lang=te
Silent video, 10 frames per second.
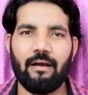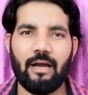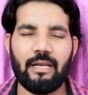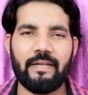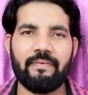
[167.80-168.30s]

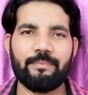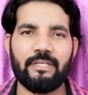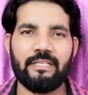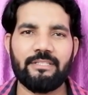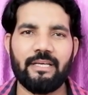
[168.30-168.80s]
ఆన్లైన్
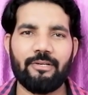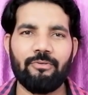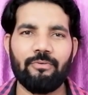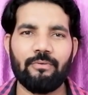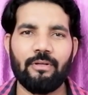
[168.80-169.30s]
వెబ్సైట్ ఇచ్చారు
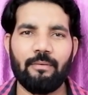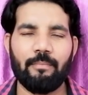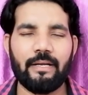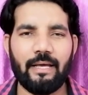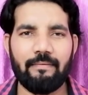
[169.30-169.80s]

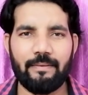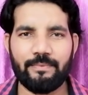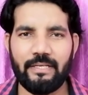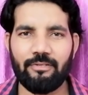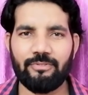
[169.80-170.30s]
బట్ ఆ
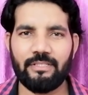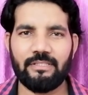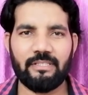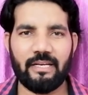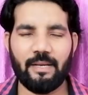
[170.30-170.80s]
వెబ్సైట్ వచ్చేసి
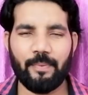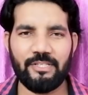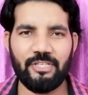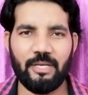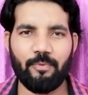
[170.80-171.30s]
సరిగ్గా
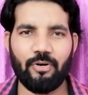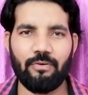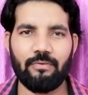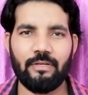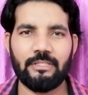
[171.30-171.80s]

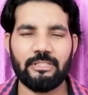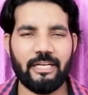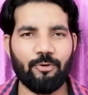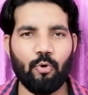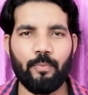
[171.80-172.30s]
పనిచేయకపోవడం
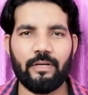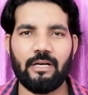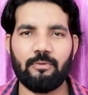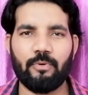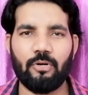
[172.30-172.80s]
సరిగ్గా ఓపెన్
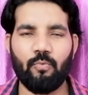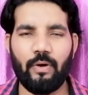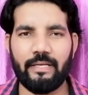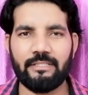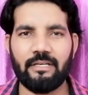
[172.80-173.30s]
కాకపోవడం
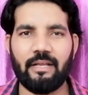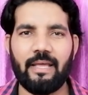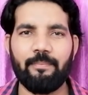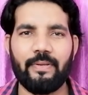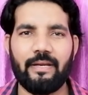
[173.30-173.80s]
వాళ్ళు ఇచ్చిన
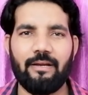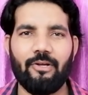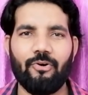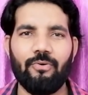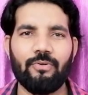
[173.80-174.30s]
టైం
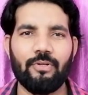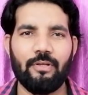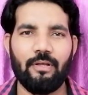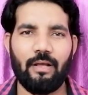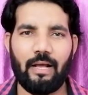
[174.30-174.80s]
పీరియడ్లో
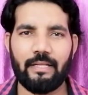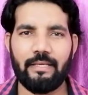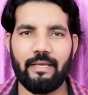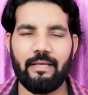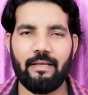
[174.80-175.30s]

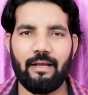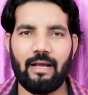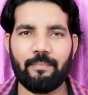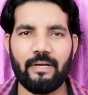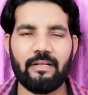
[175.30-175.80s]
అది
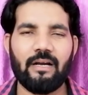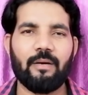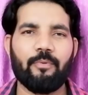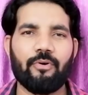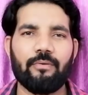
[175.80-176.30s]
అప్డేట్
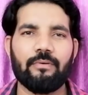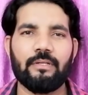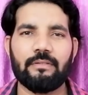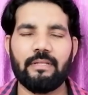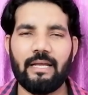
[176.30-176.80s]
కాకపోవడం
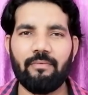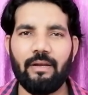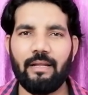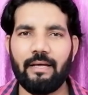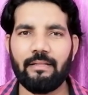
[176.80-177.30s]

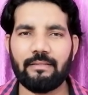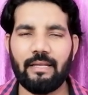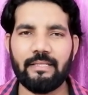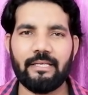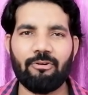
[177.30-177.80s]
దానివల్ల
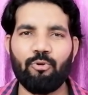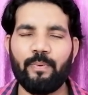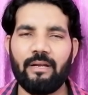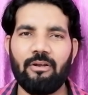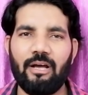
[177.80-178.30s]
తల్లిదండ్రులు
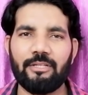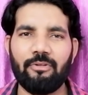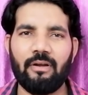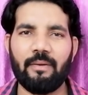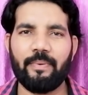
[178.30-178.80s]
పిల్లల్లో
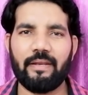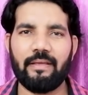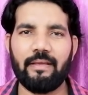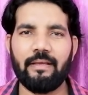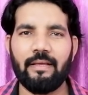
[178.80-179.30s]
ఆందోళన
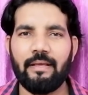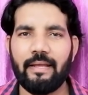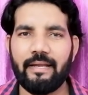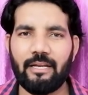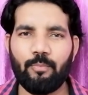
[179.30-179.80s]
పెరిగి
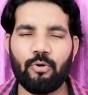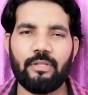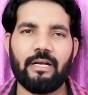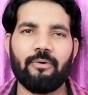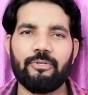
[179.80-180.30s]
ఇంటర్ బోర్డు
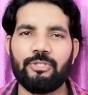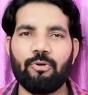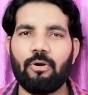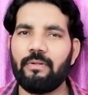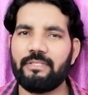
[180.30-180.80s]
దాకా వచ్చి
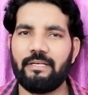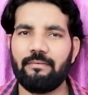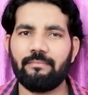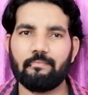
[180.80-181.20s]
గొడవలు చేయడం